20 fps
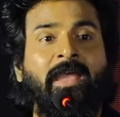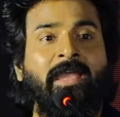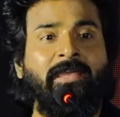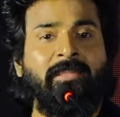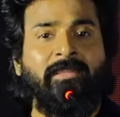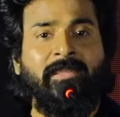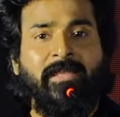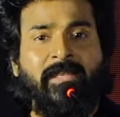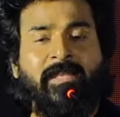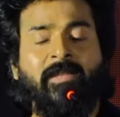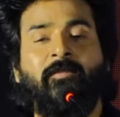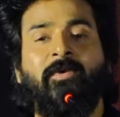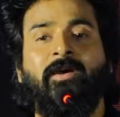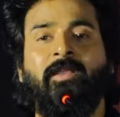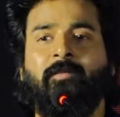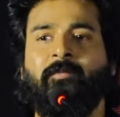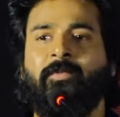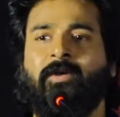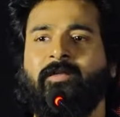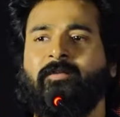இது என்ன
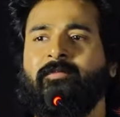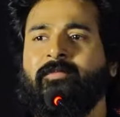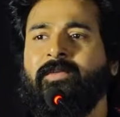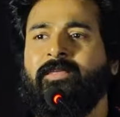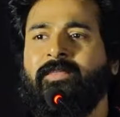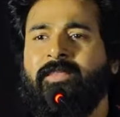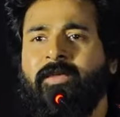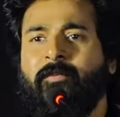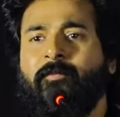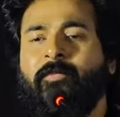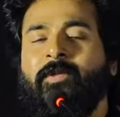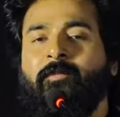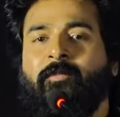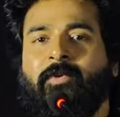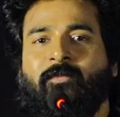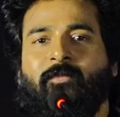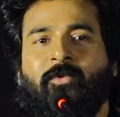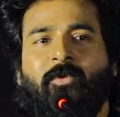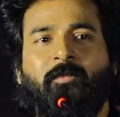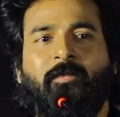மாதிரி படம் இதை எப்படி
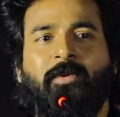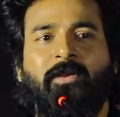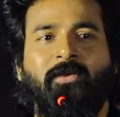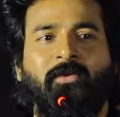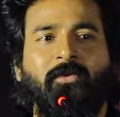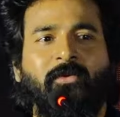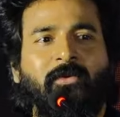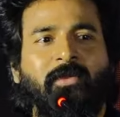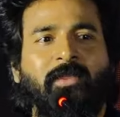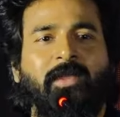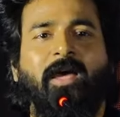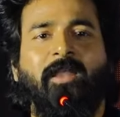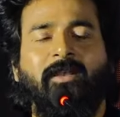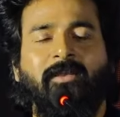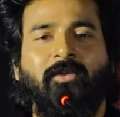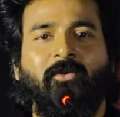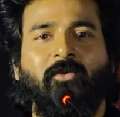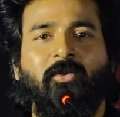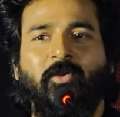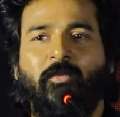ப்ரமோட் பண்ணணும்
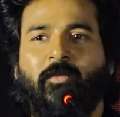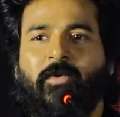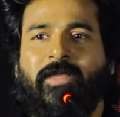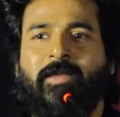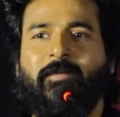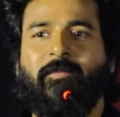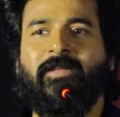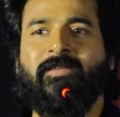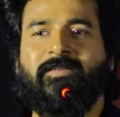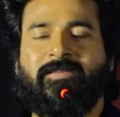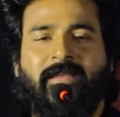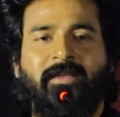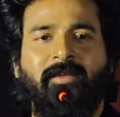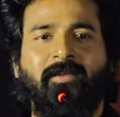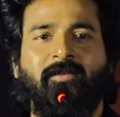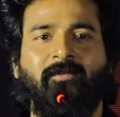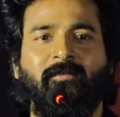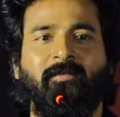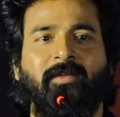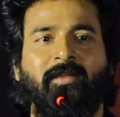யார்கிட்ட கொண்டு போய் எப்படி
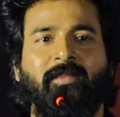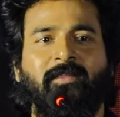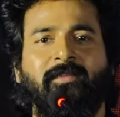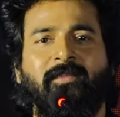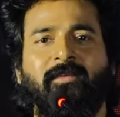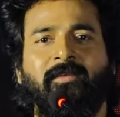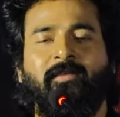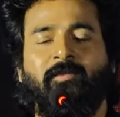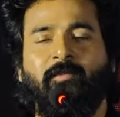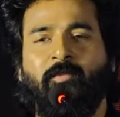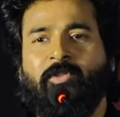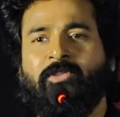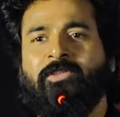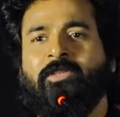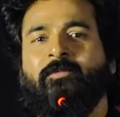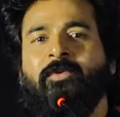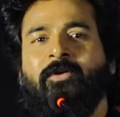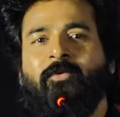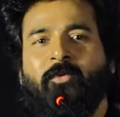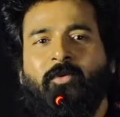சேர்க்கணுங்கிறது இது
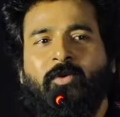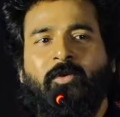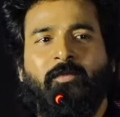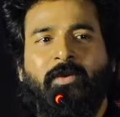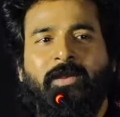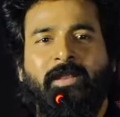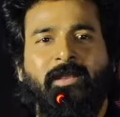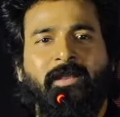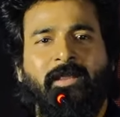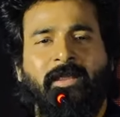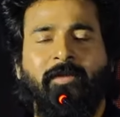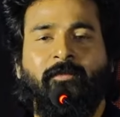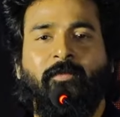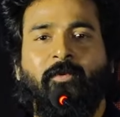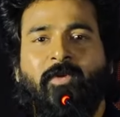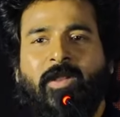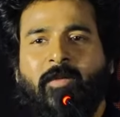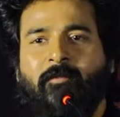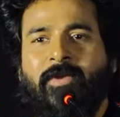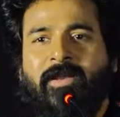மொத்தமாக ஓன் பண்ணிக்கிட்டாங்க எப்போ
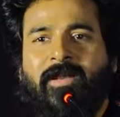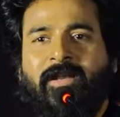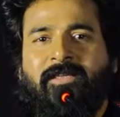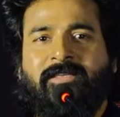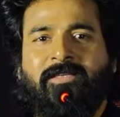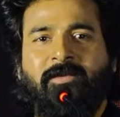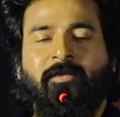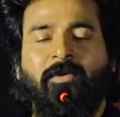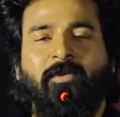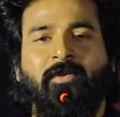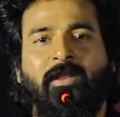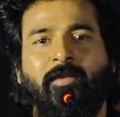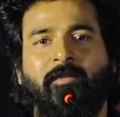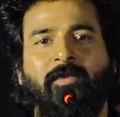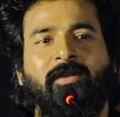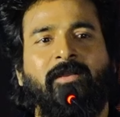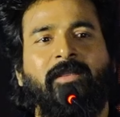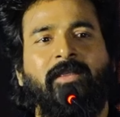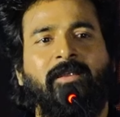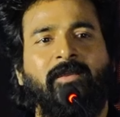நம்ம நடித்த படம்
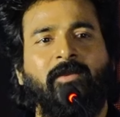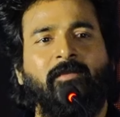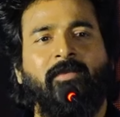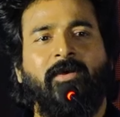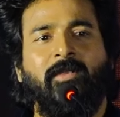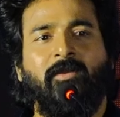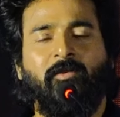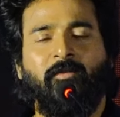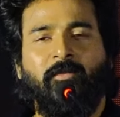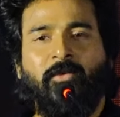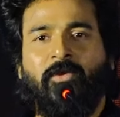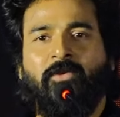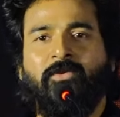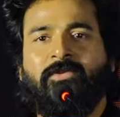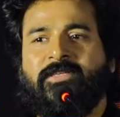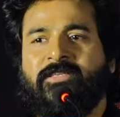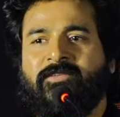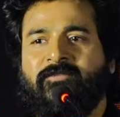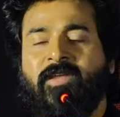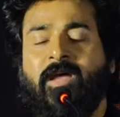நமக்கு நெருக்கமாக இருக்கும்
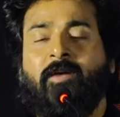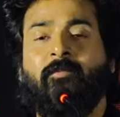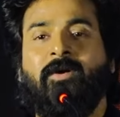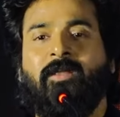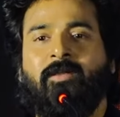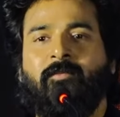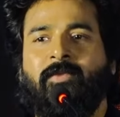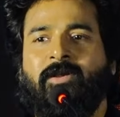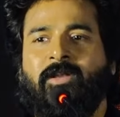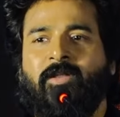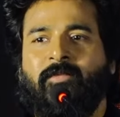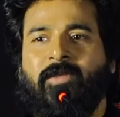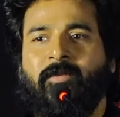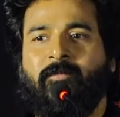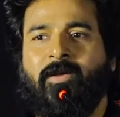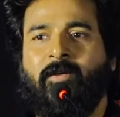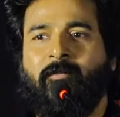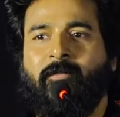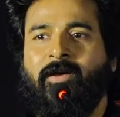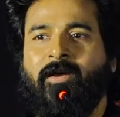ப்ரொடியூசர்ஸ் வியாபாரம் மட்டுமே
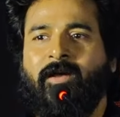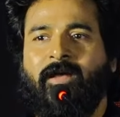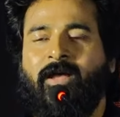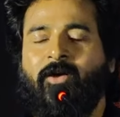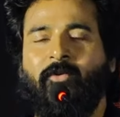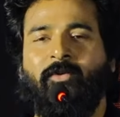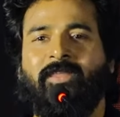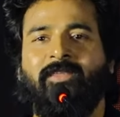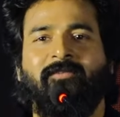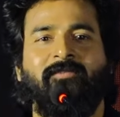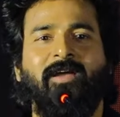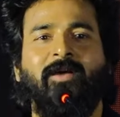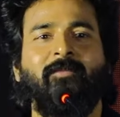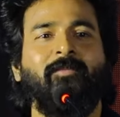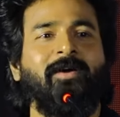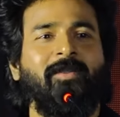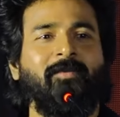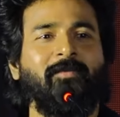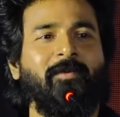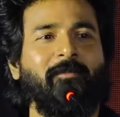பார்ப்பாங்க அவங்க இதை
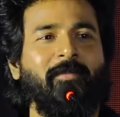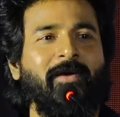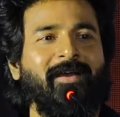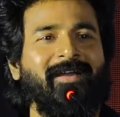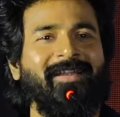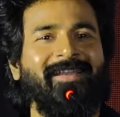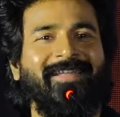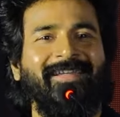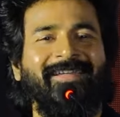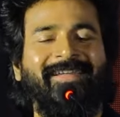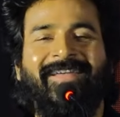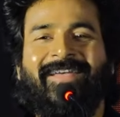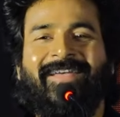வியாபாரமாக பார்க்கல